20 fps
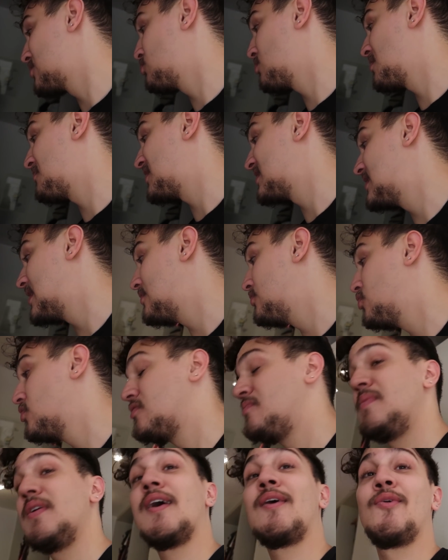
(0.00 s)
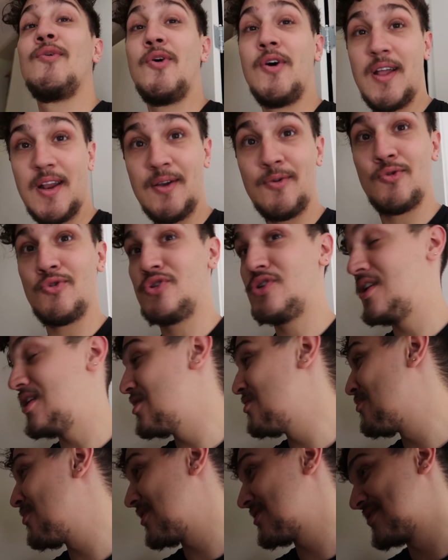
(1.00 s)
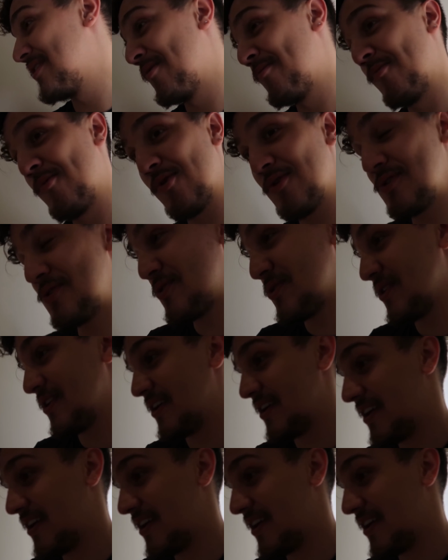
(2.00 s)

Azul vai fazer ele dormir agora, cochilinho pós-almoço.